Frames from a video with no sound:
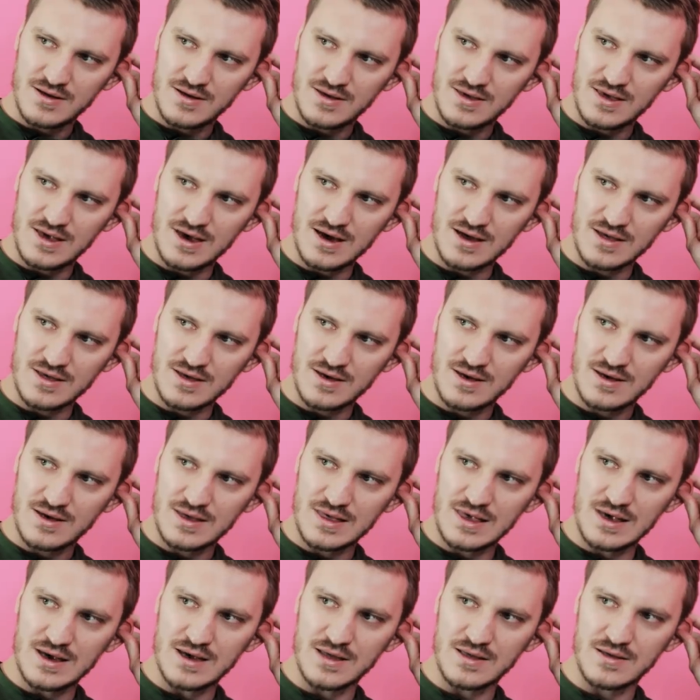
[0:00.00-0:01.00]
Нет?
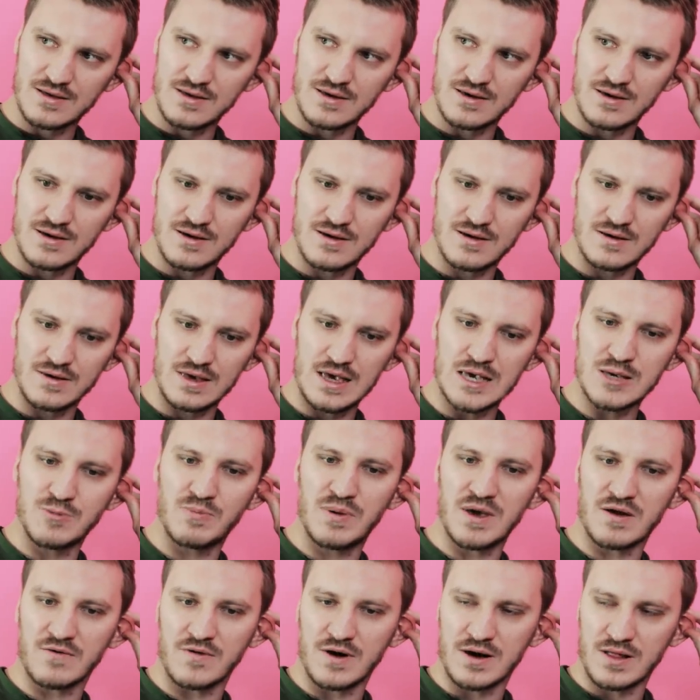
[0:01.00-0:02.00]
Нет. Э, есть
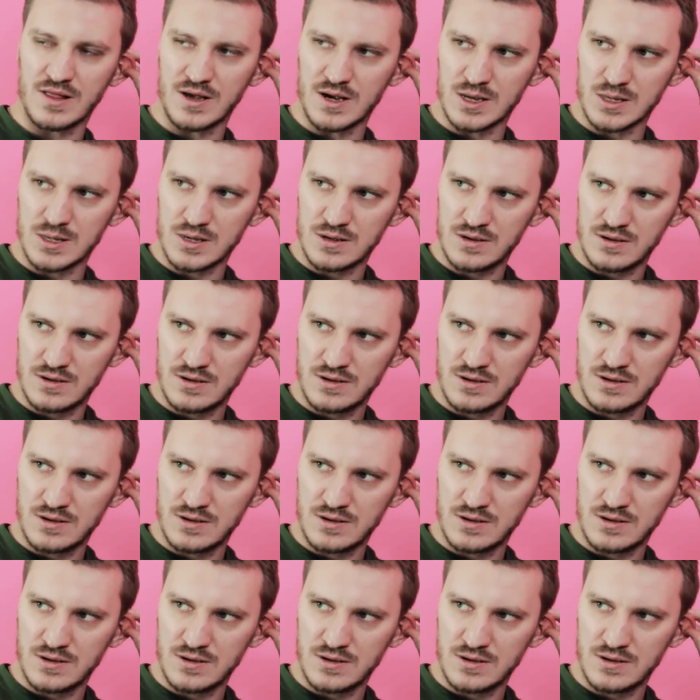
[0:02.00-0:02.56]
первый класс.